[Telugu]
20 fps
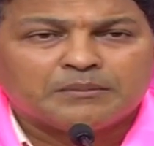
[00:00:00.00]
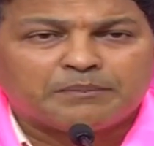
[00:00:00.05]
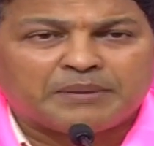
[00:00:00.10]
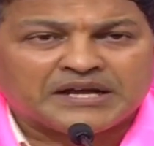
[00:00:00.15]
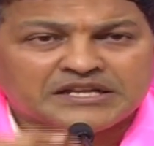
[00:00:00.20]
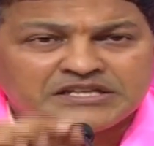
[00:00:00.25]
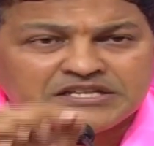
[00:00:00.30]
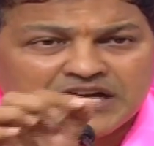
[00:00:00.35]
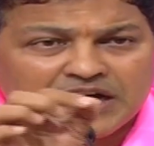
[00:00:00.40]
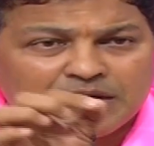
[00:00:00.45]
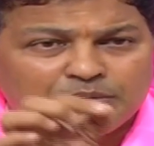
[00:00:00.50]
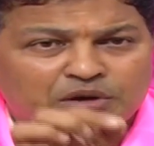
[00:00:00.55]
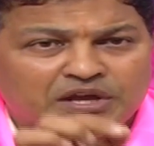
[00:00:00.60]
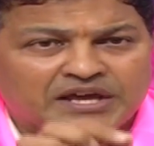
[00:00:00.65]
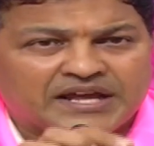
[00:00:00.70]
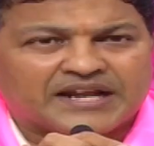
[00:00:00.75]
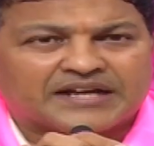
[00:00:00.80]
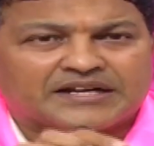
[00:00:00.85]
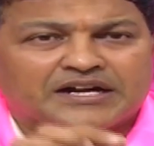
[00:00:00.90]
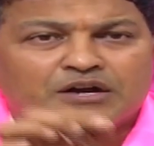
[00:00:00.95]
పంజాబ్లో
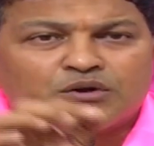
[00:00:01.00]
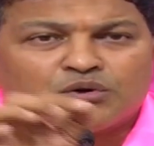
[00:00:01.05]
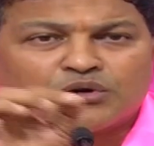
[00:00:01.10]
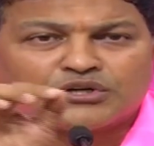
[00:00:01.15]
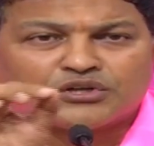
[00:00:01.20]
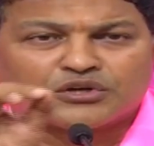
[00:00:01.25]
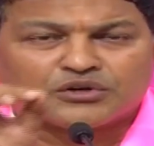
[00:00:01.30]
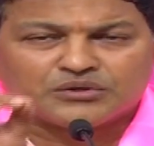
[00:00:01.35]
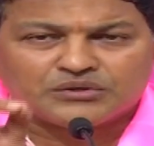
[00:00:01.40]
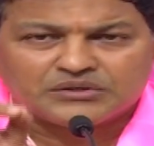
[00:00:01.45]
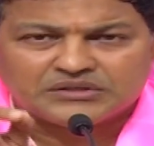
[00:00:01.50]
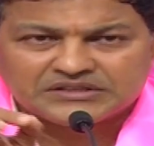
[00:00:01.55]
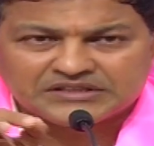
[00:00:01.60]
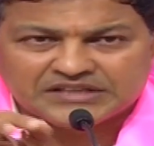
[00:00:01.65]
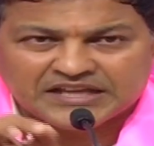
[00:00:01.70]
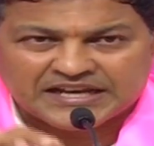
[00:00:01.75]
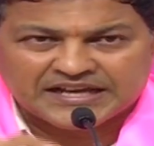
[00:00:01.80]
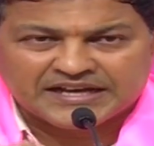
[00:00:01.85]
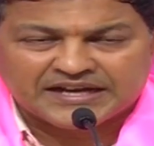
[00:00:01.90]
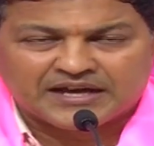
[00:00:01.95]
ఏ రకంగా కొంటారో
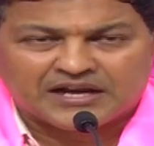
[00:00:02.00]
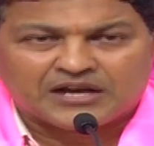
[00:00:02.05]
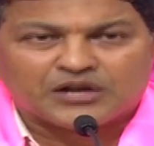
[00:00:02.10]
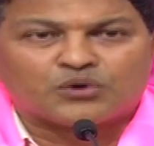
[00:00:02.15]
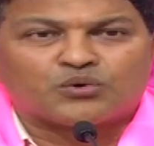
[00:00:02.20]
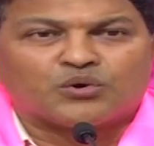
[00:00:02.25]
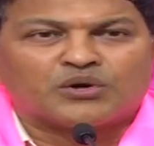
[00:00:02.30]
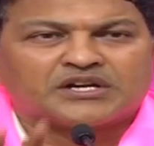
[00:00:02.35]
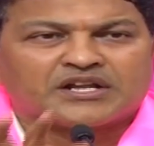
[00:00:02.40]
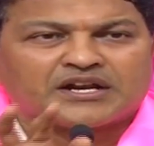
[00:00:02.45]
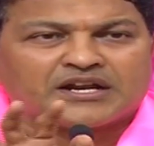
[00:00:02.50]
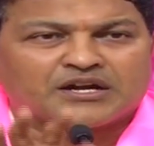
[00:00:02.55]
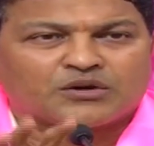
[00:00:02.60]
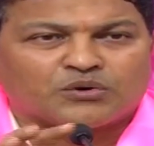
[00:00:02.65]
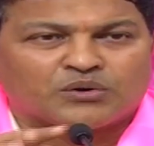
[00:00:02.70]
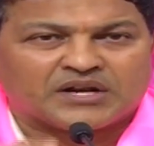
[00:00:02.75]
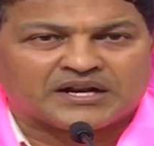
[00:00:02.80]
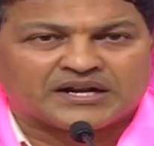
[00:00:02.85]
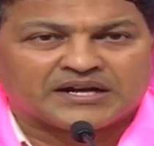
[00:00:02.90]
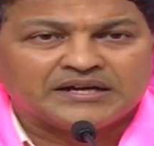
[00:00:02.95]
తెలంగాణలో కొంటరా
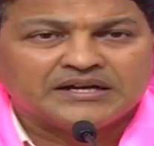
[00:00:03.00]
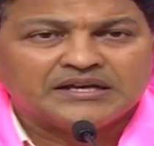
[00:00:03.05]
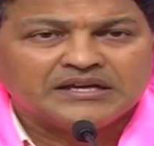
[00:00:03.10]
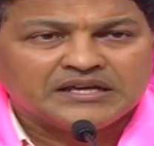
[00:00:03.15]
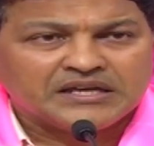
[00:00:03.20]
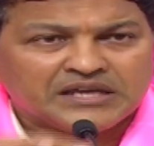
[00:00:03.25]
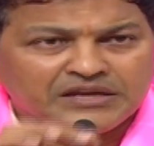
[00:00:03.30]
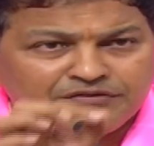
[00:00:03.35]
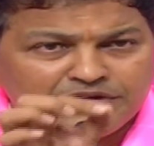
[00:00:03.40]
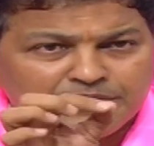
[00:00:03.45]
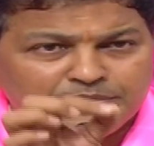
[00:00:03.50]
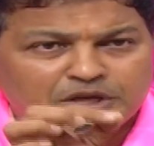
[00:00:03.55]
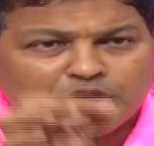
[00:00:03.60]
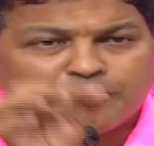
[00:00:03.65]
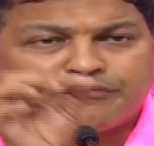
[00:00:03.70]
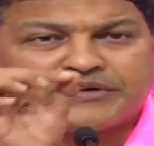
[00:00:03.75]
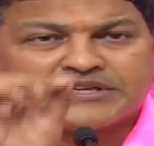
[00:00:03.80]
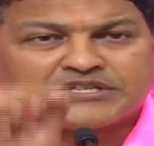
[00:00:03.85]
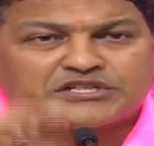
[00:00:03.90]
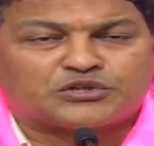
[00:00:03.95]
కొనరా ఇవి మీరు
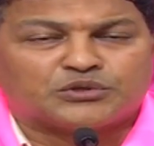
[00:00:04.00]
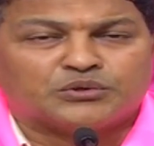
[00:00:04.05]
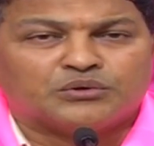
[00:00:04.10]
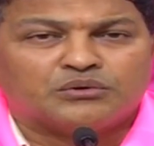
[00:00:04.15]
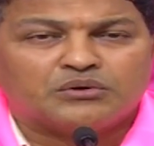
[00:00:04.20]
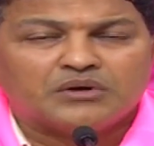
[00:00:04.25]
ఫస్ట్